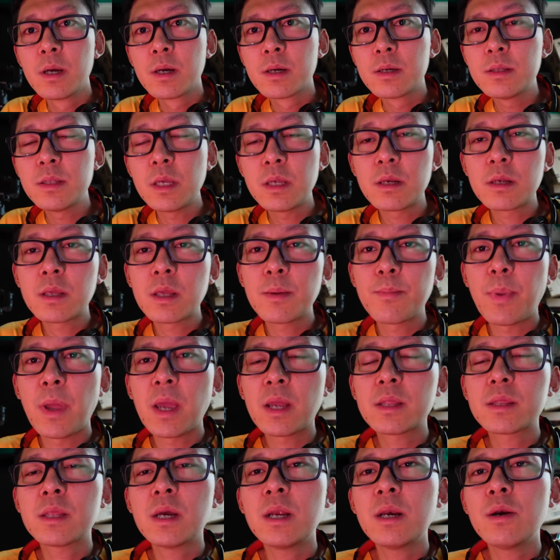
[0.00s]
근데 이렇게
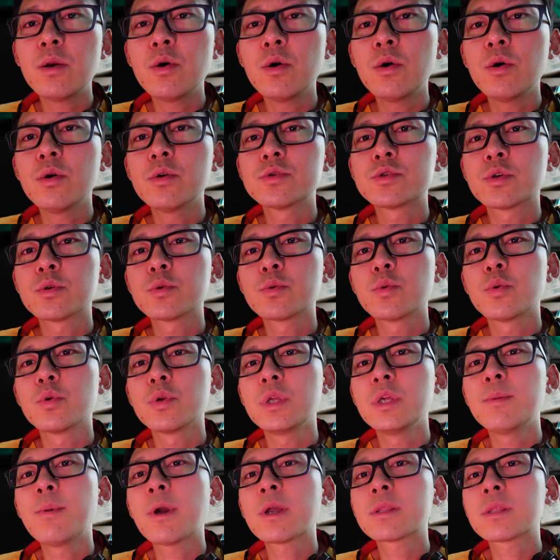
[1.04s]
100달러 정도
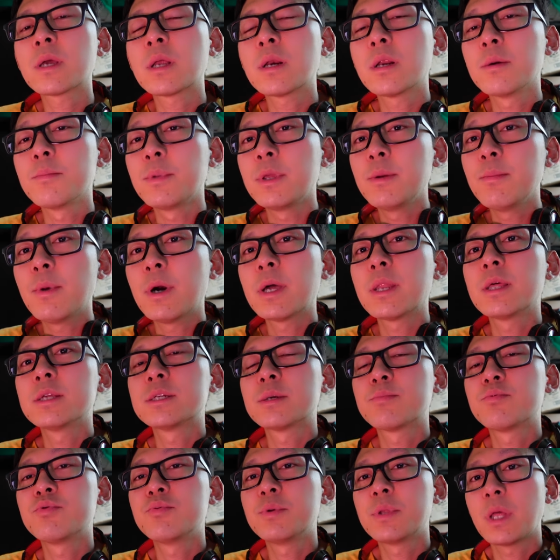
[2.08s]
200달러 미만의
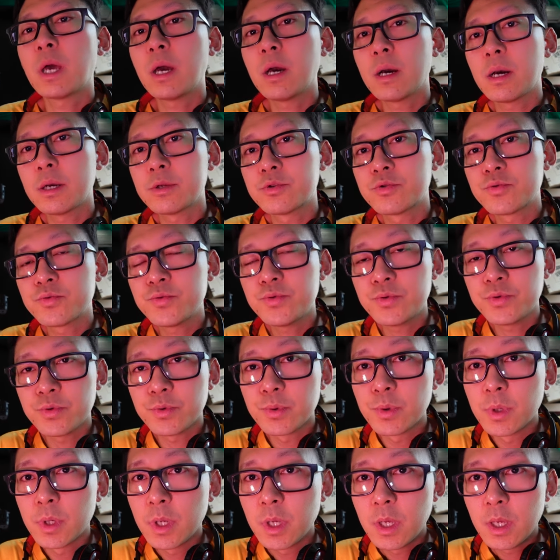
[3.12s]
제품이
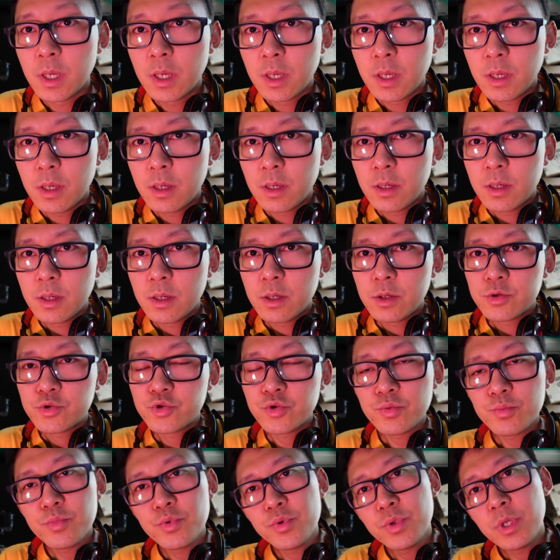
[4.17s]
나와가지고
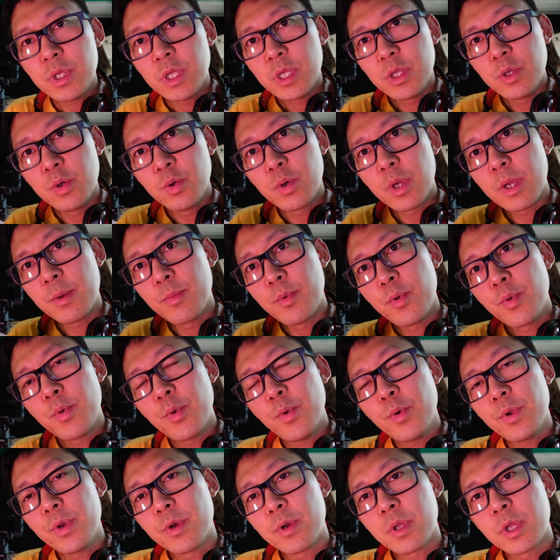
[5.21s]
충분히
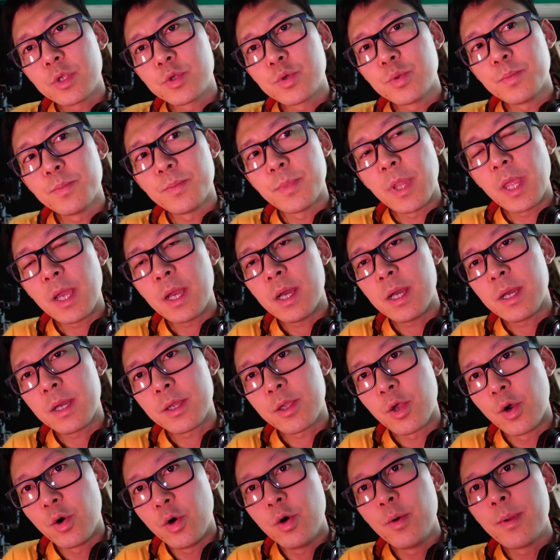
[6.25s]
이용해보고 이렇게 좀 내가
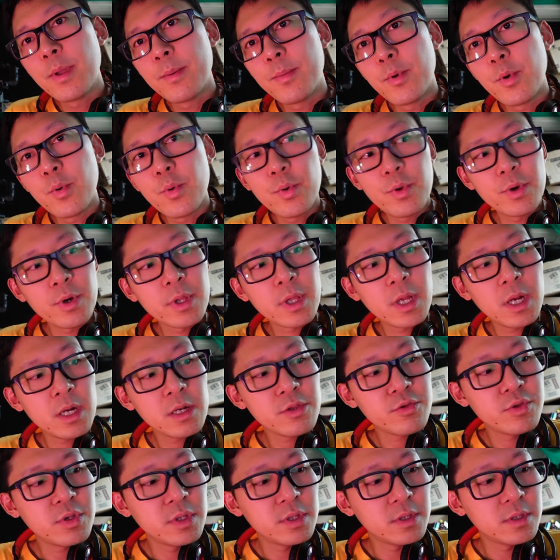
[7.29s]
경험해보고 이렇게 할
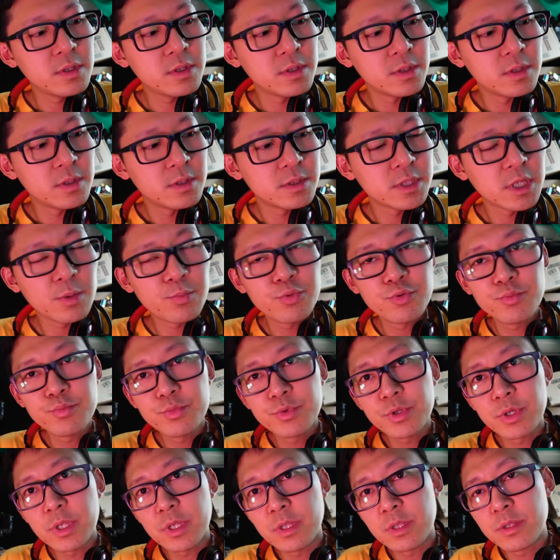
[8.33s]
수 있는
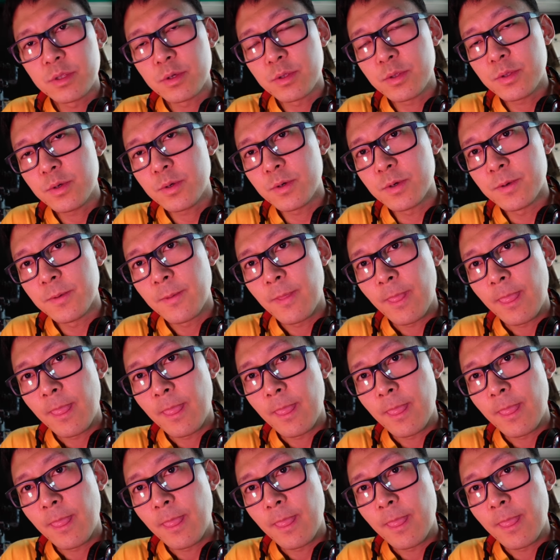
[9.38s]
제품들이 있어서